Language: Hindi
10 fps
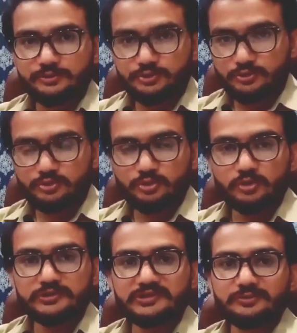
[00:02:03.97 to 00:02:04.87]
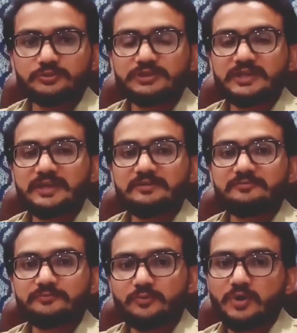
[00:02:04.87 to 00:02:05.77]
जो तौलिए होते हैं
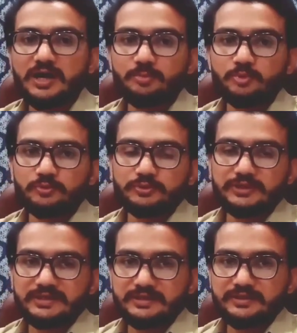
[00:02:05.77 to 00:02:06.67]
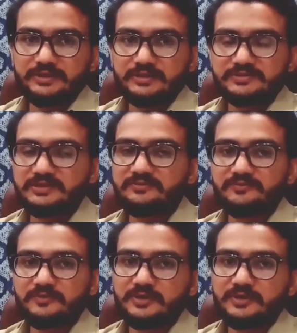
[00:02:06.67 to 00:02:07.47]
वो आप लोगों ने रखने हैं सिर्फ